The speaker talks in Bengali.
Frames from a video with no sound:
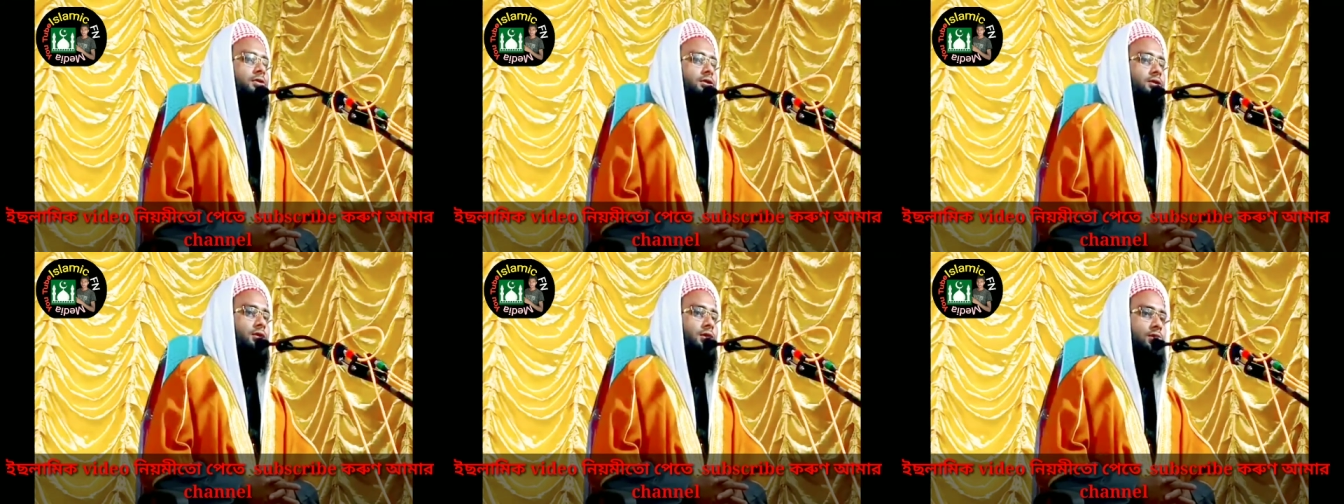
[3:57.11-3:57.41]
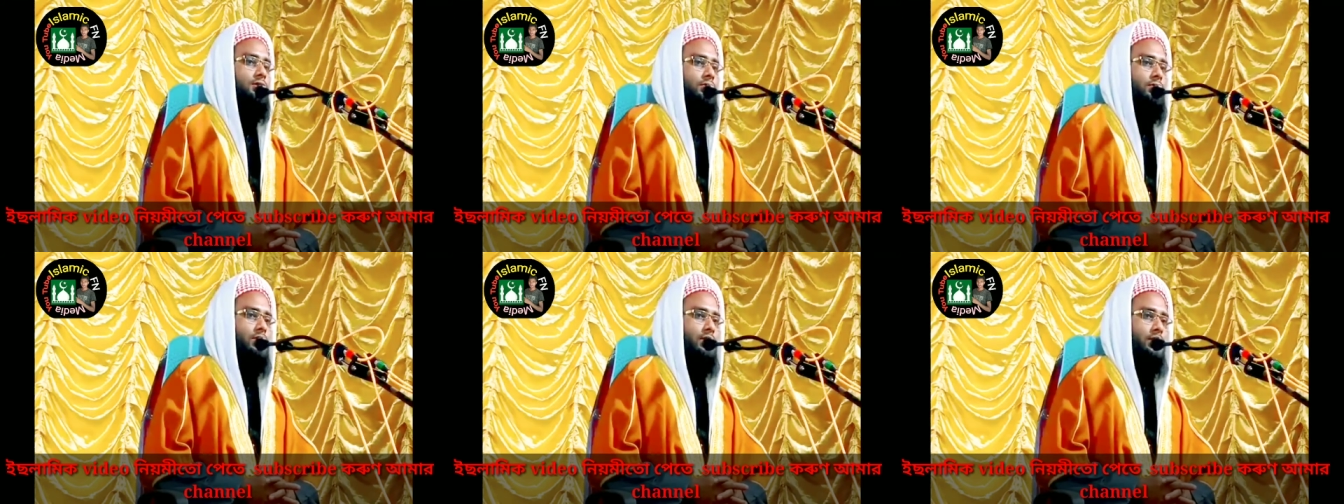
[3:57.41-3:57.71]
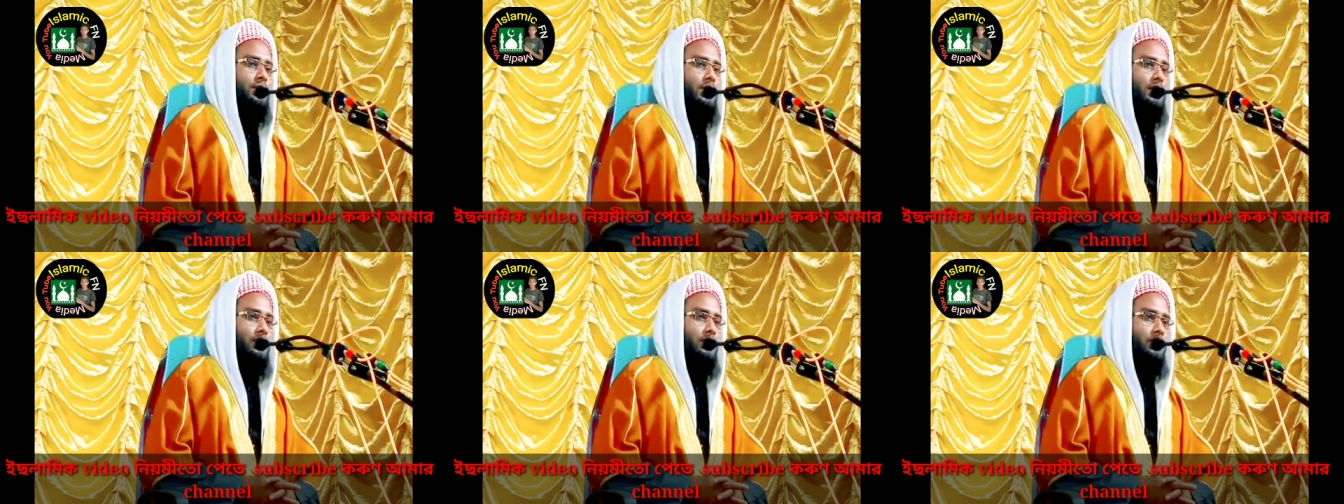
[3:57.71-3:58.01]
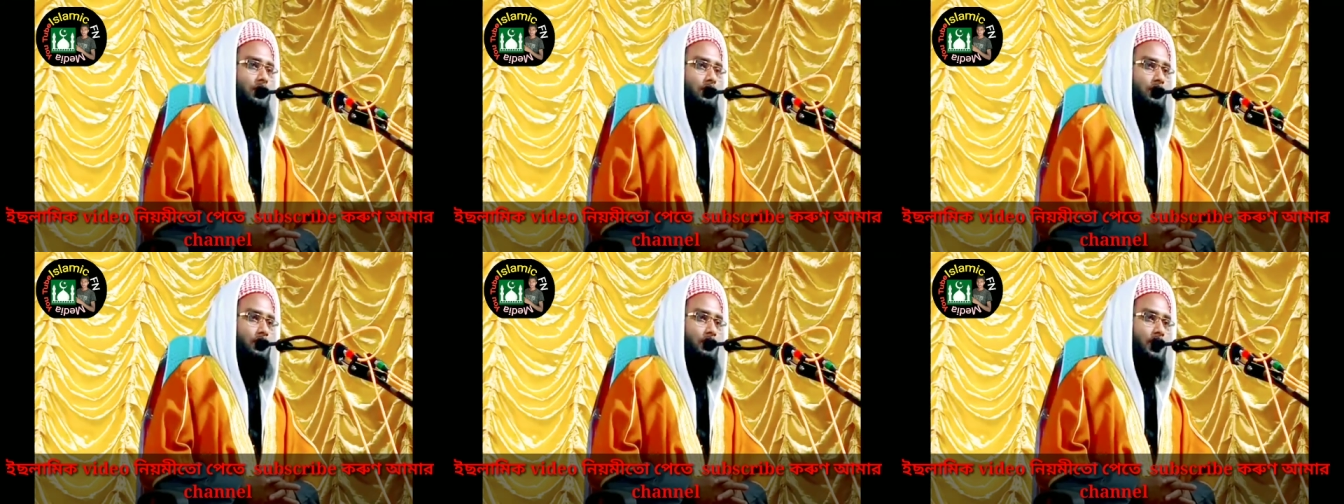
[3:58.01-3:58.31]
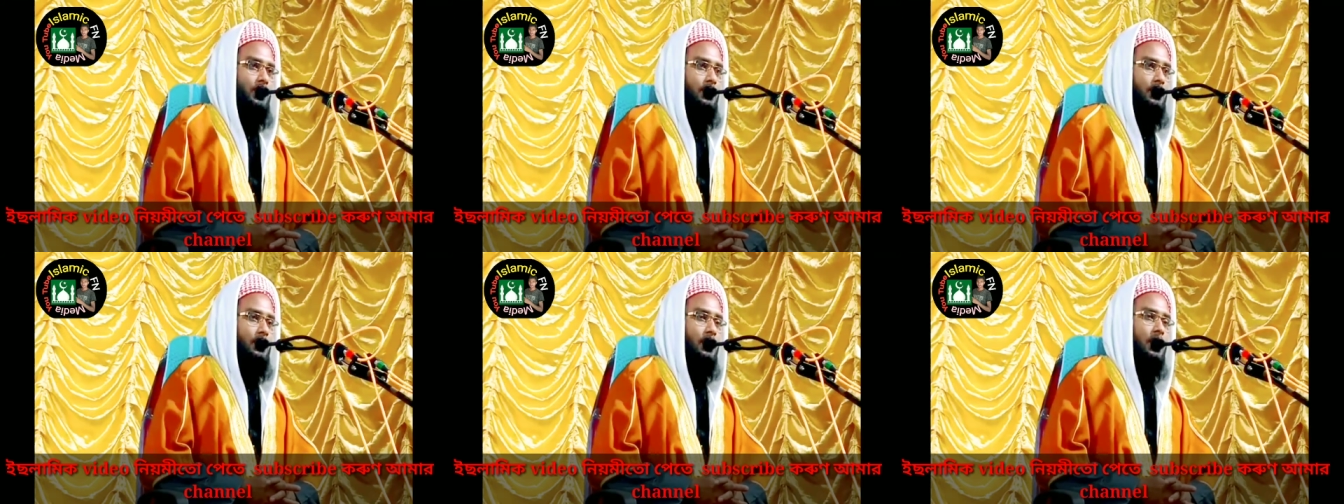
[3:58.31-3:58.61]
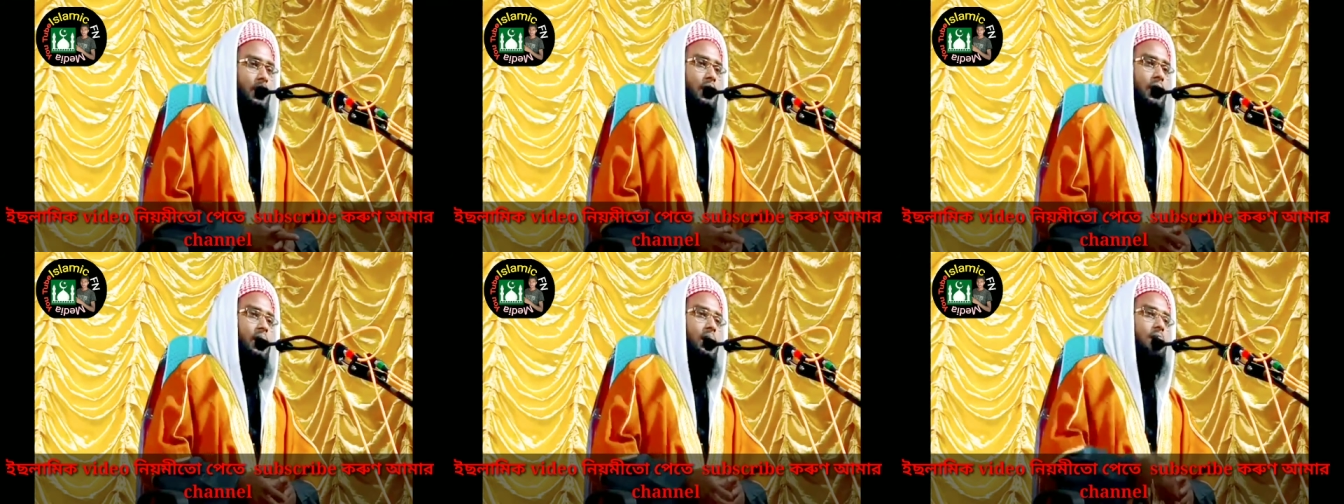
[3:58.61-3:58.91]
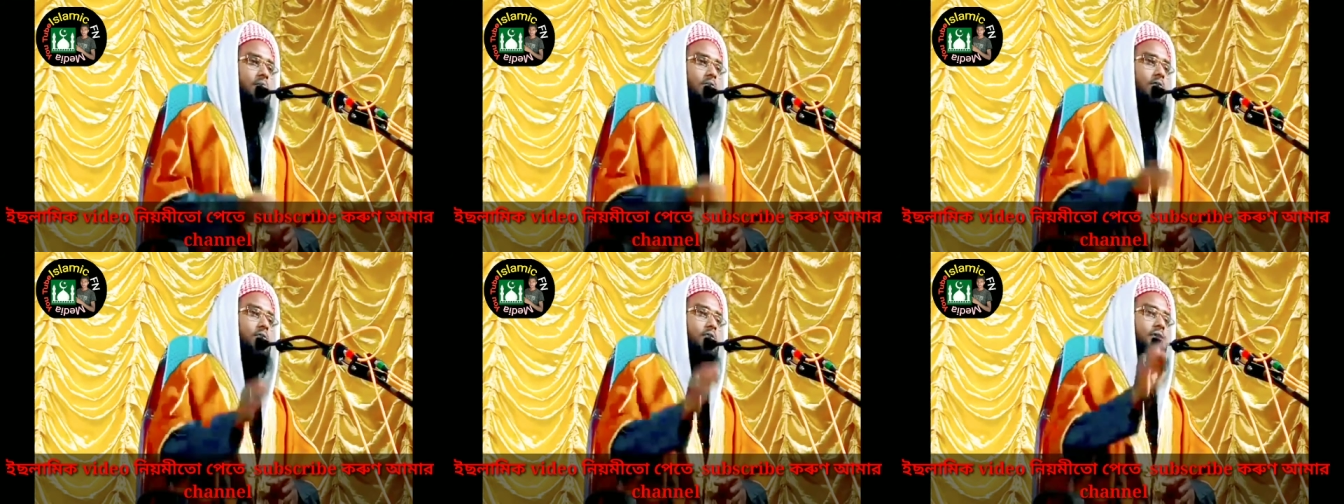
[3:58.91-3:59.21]
বিশ্বাস করে তারা হলো মুমিন
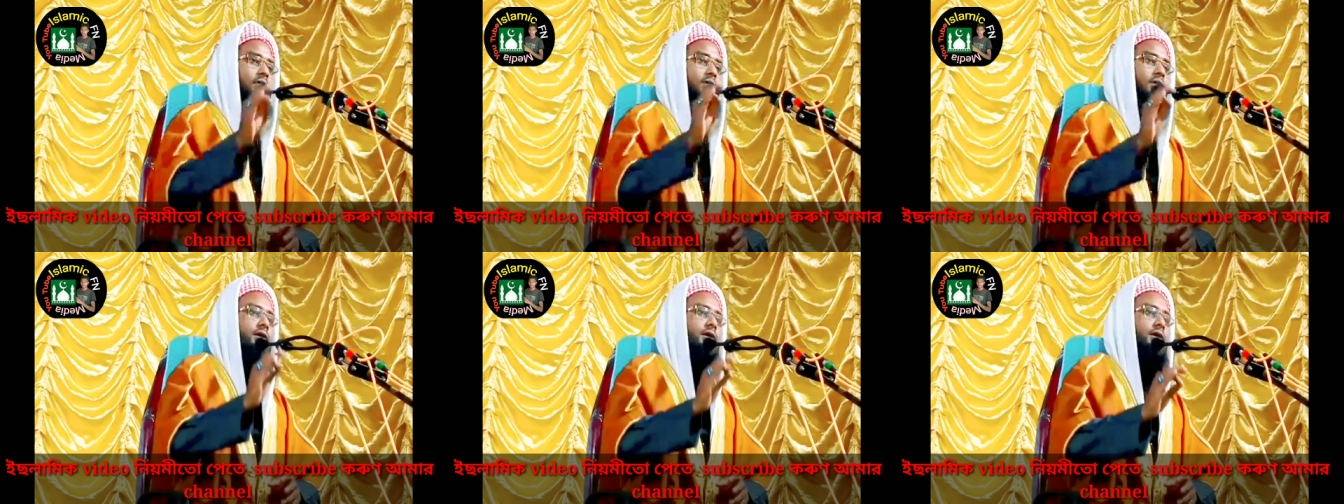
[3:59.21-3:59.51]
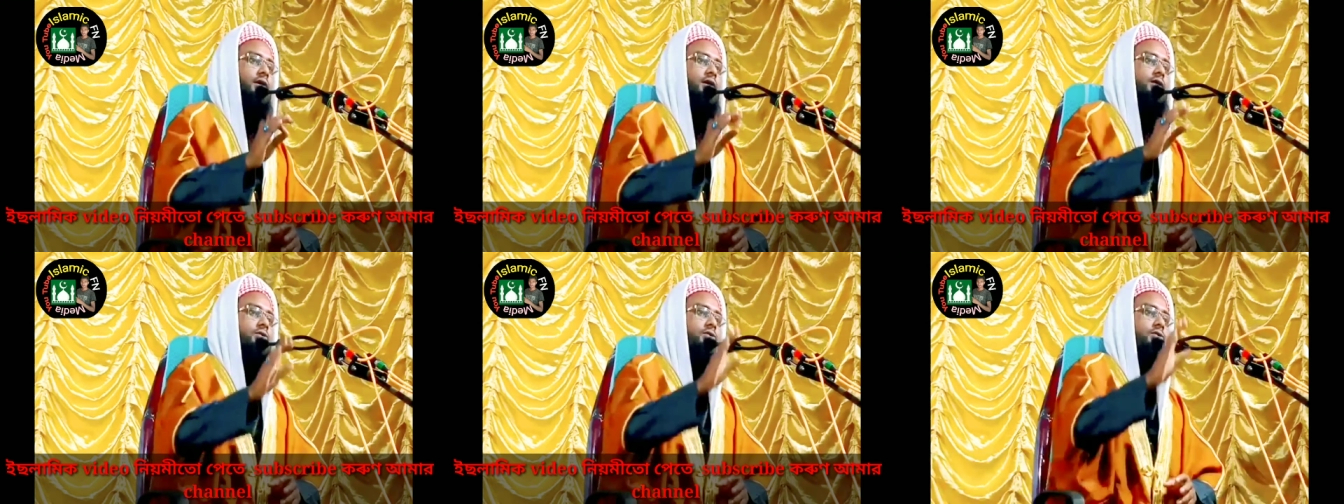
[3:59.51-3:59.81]
আর মুমিনদের কাজ